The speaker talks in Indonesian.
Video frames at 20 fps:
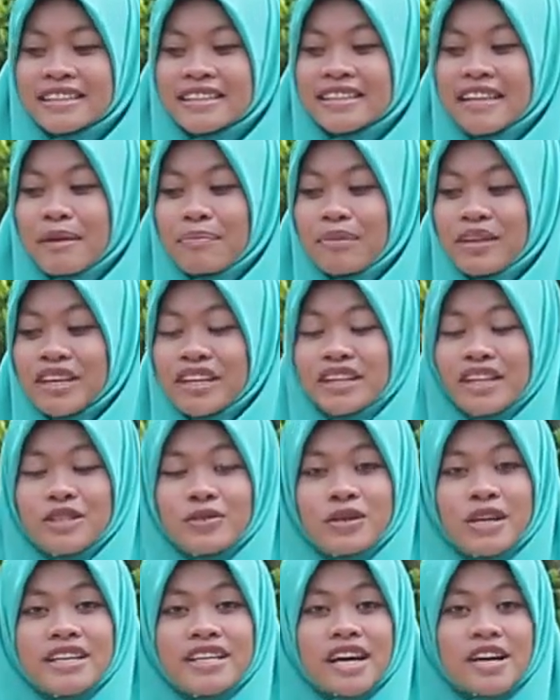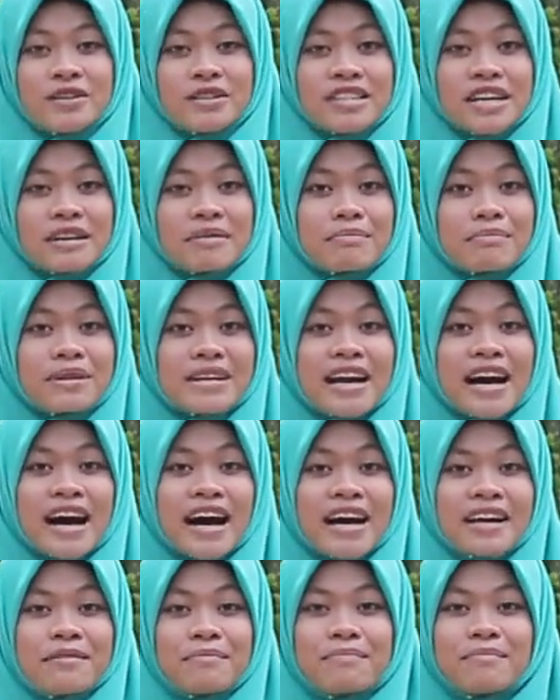tetapi kita juga diharuskan
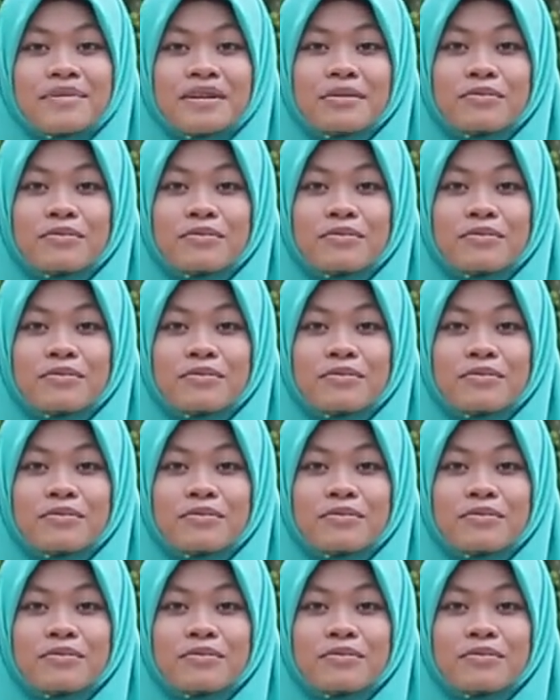menahan